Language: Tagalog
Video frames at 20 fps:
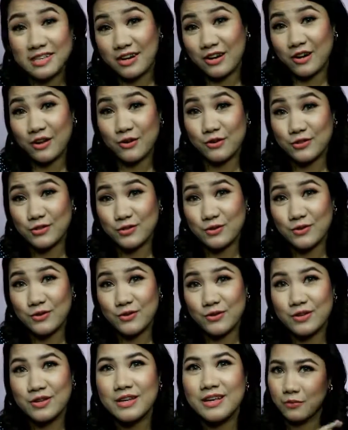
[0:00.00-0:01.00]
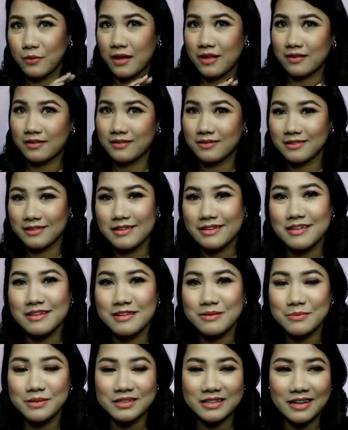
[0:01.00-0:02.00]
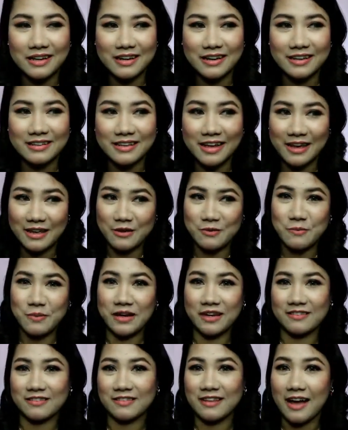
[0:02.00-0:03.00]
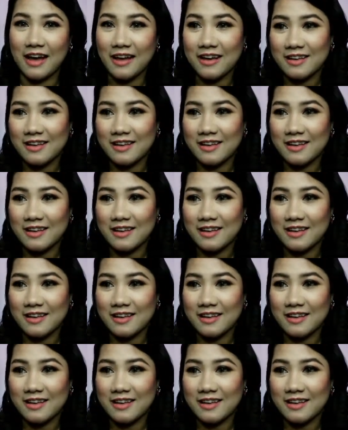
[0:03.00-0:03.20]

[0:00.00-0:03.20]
seryoso. Well, hindi din naman talaga tayo maganda.